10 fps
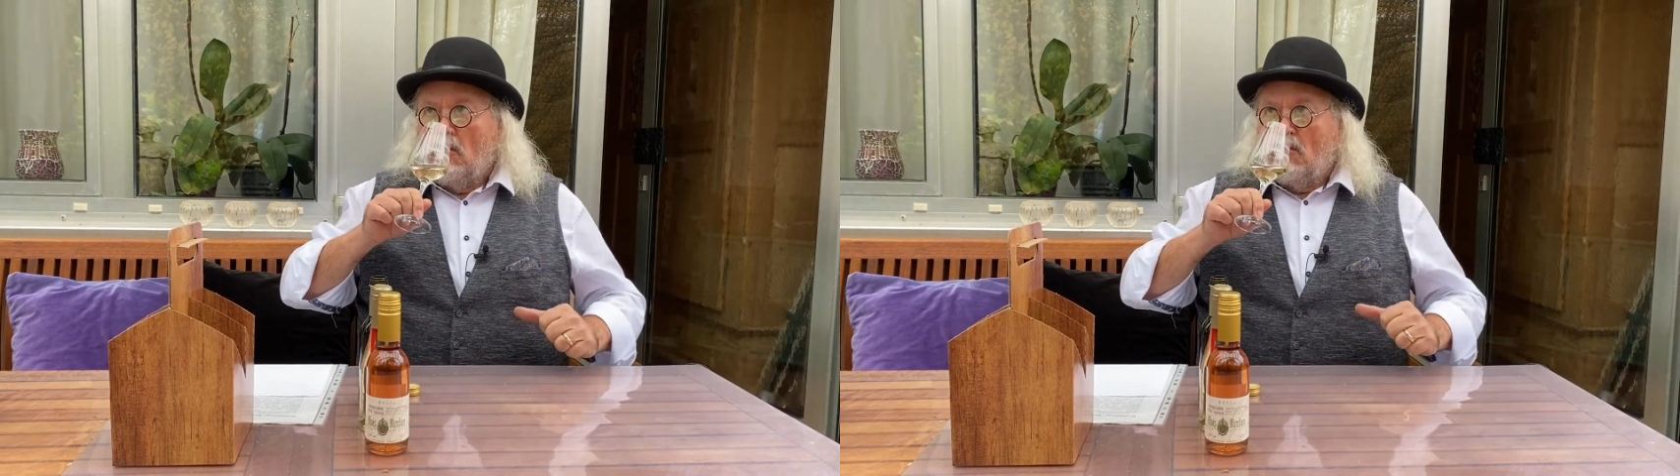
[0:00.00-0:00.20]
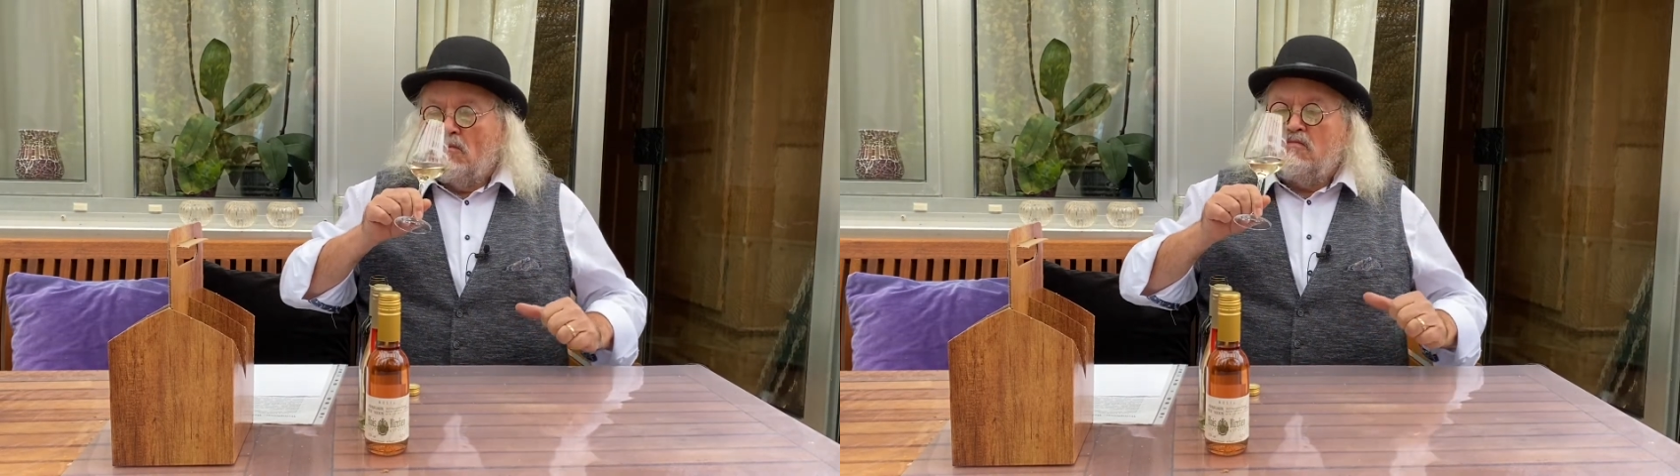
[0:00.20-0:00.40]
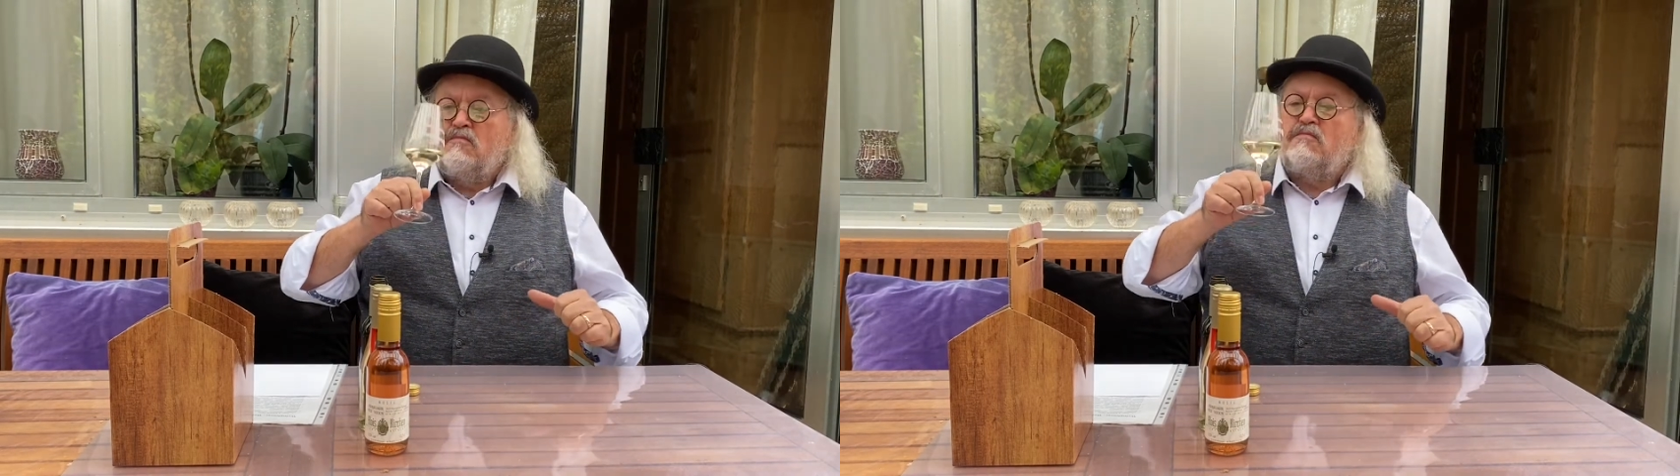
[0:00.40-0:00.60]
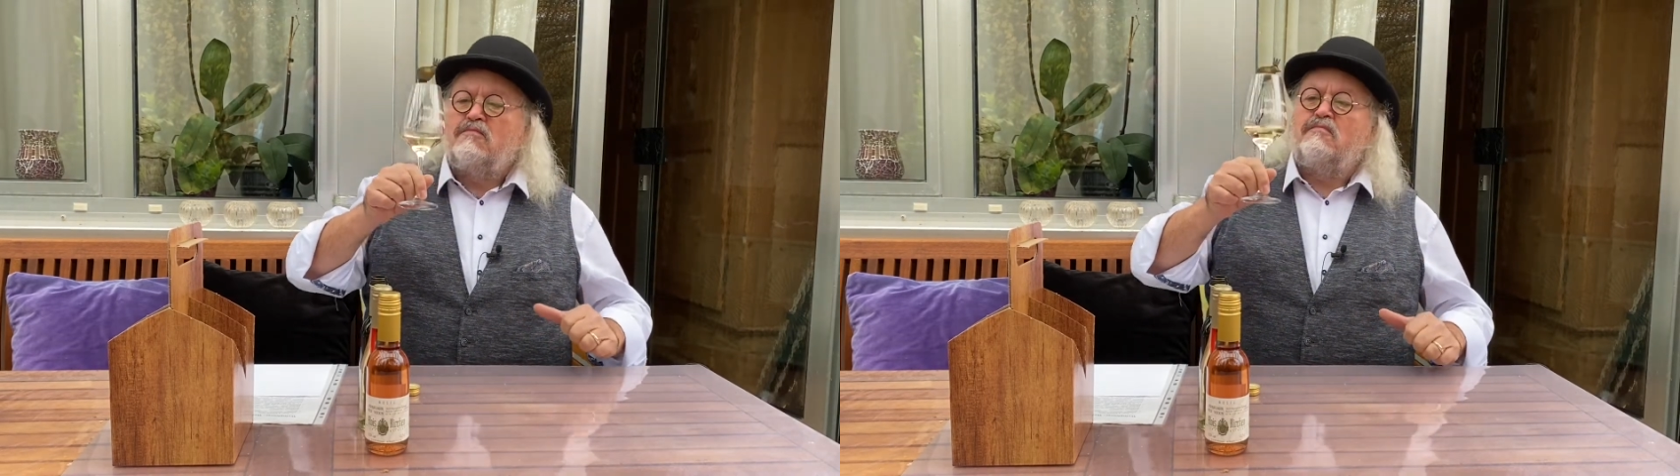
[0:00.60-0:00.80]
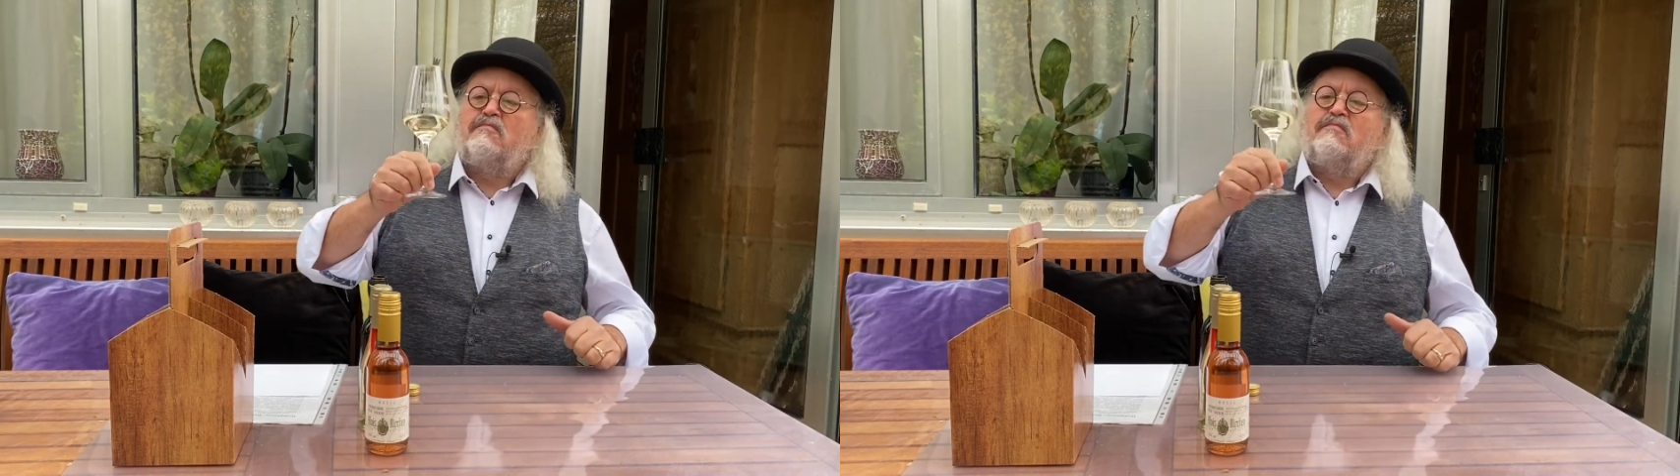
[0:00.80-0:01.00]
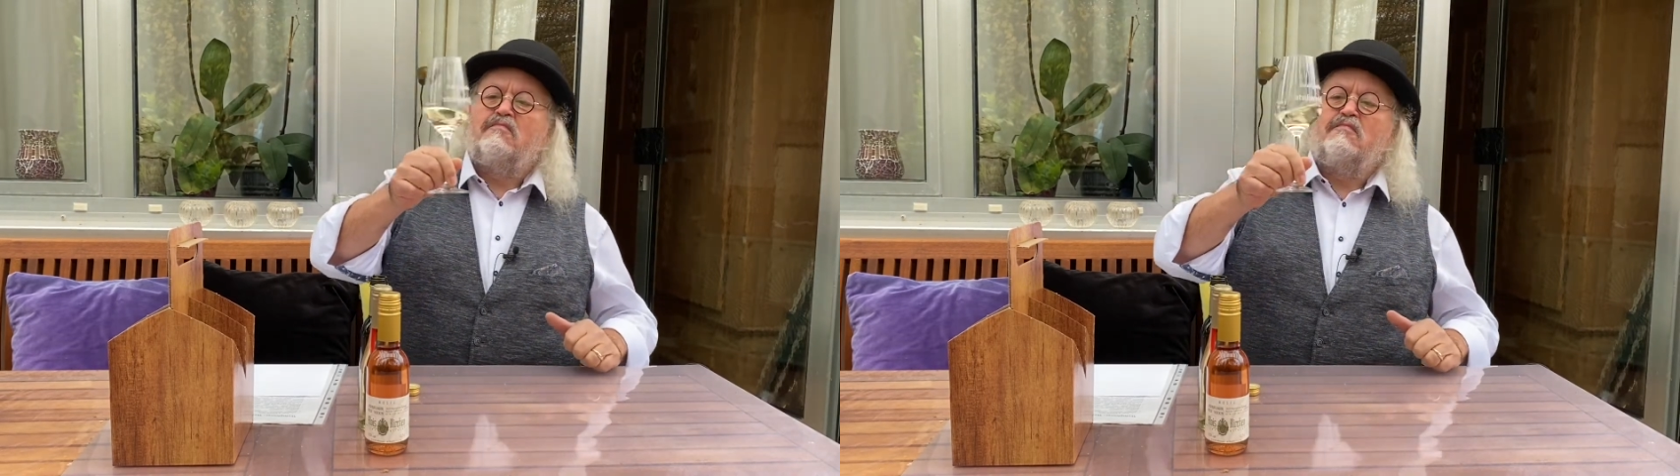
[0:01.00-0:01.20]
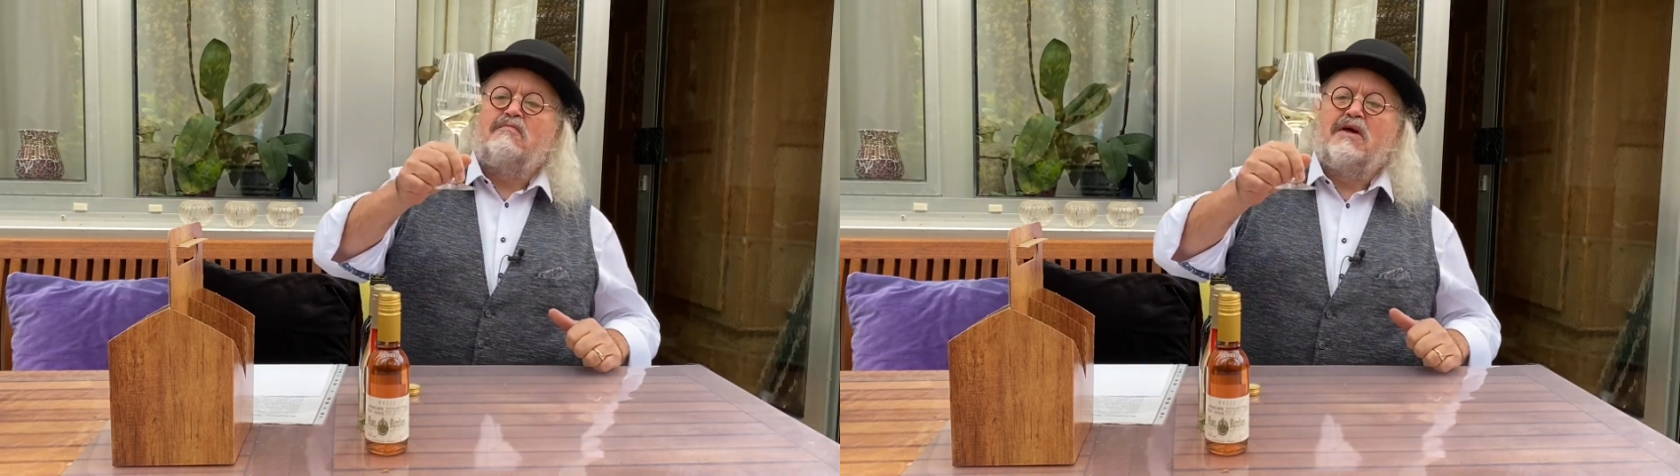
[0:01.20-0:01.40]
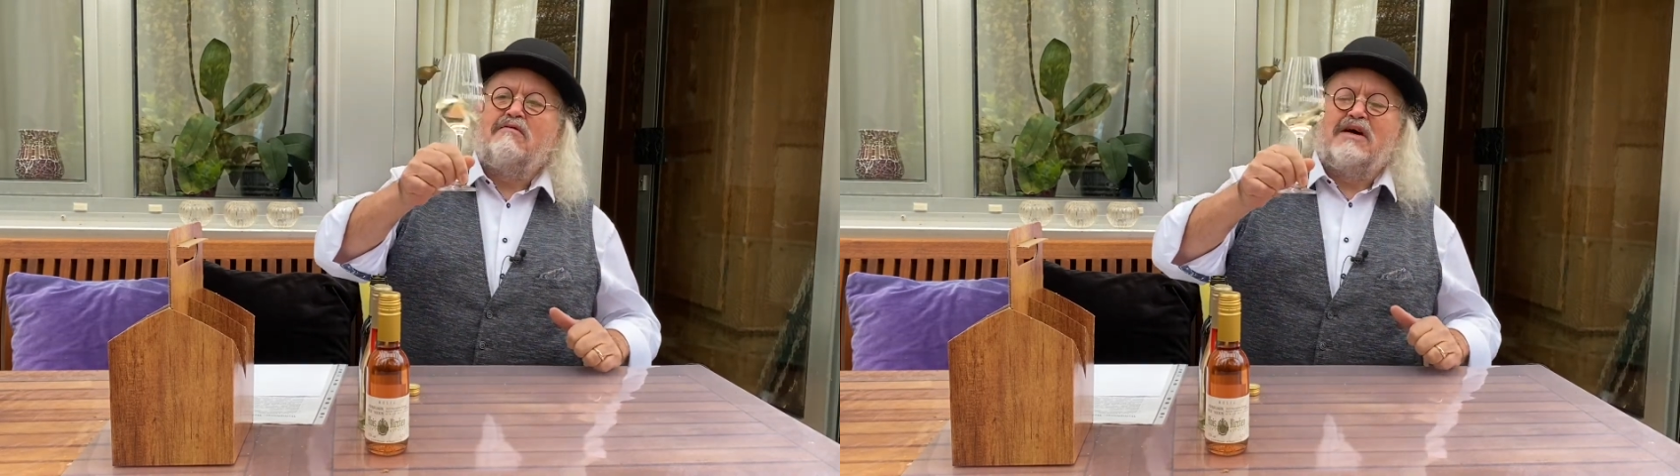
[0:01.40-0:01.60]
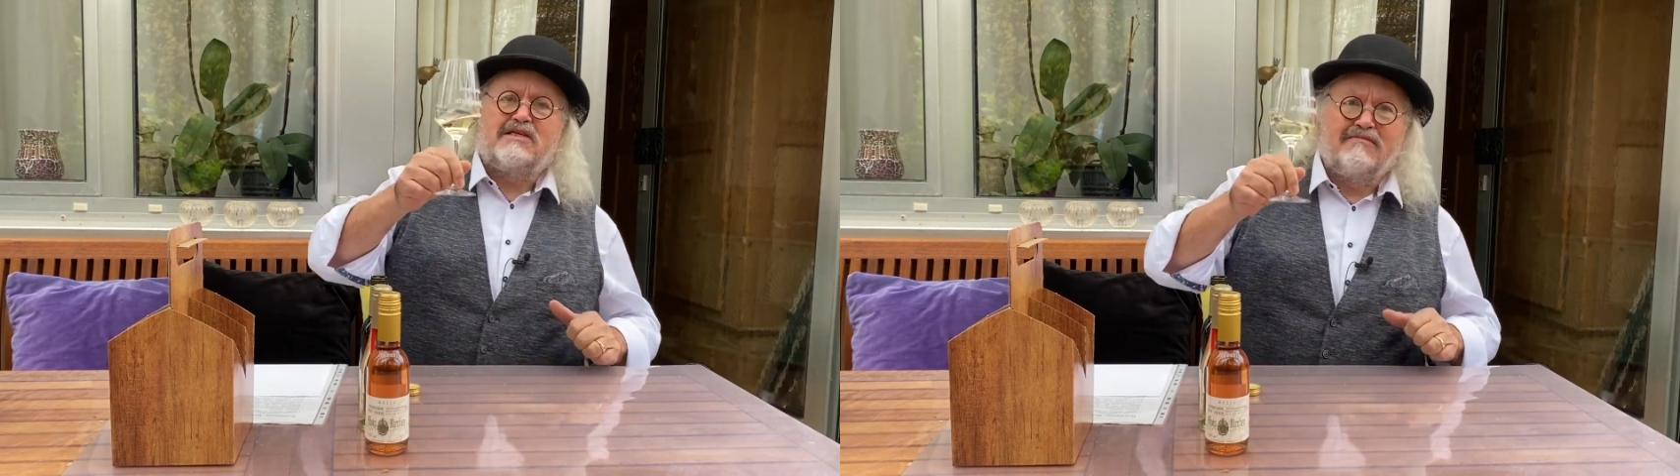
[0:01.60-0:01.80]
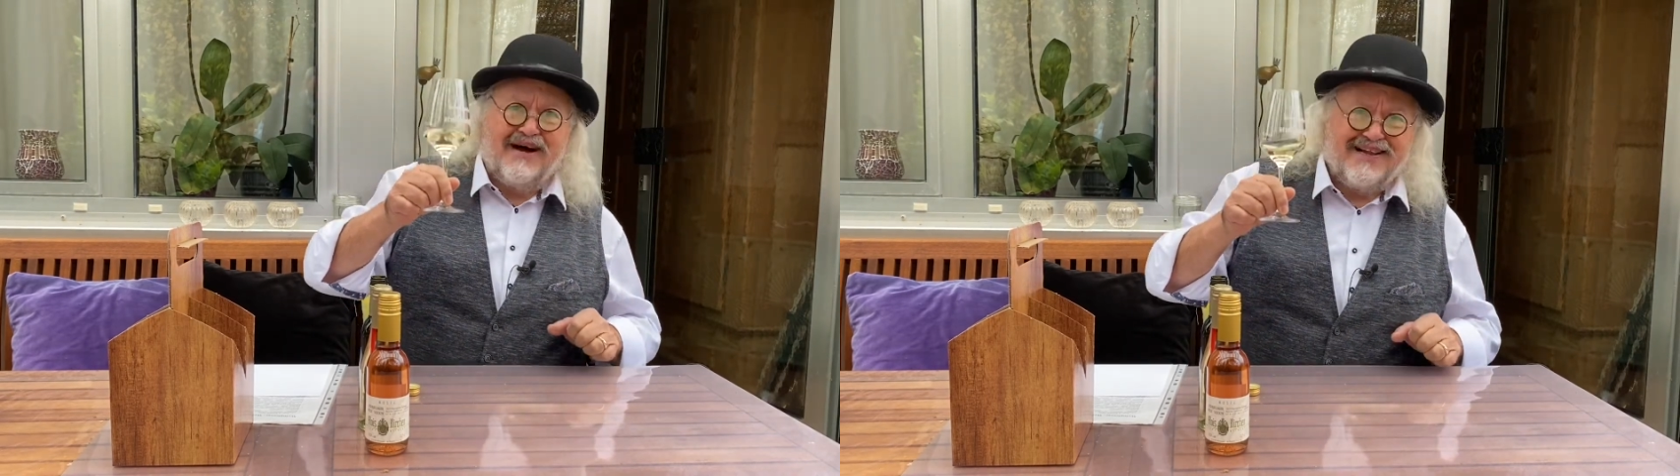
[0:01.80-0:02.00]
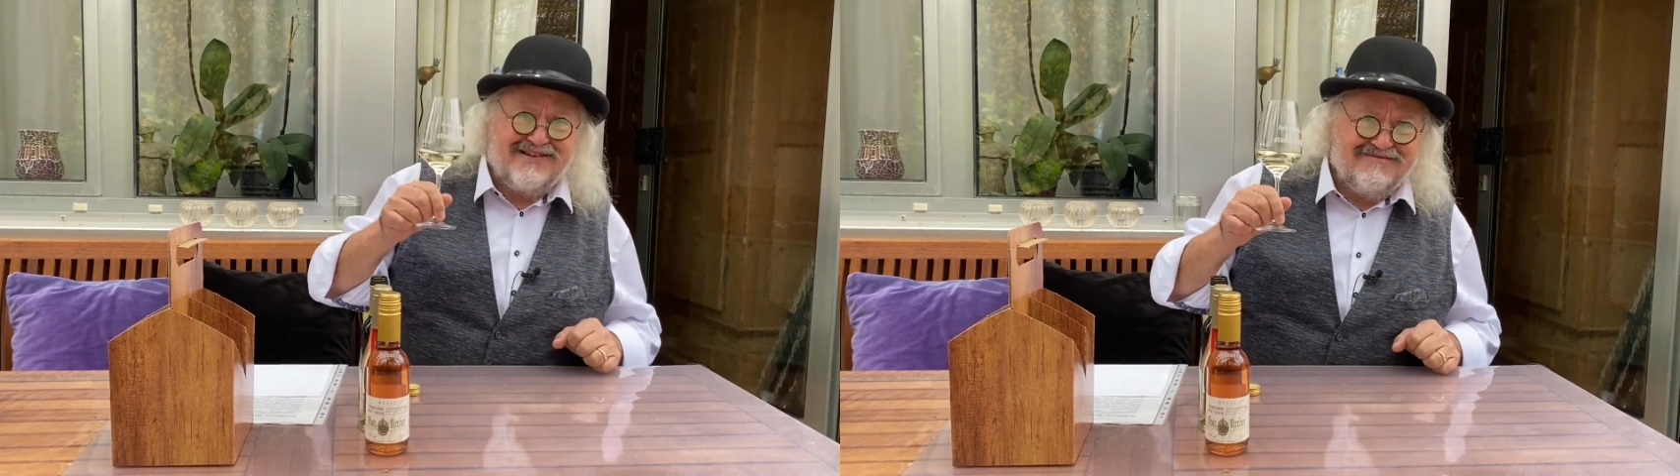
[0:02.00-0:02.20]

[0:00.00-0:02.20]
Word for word: Hm, Weißt du was?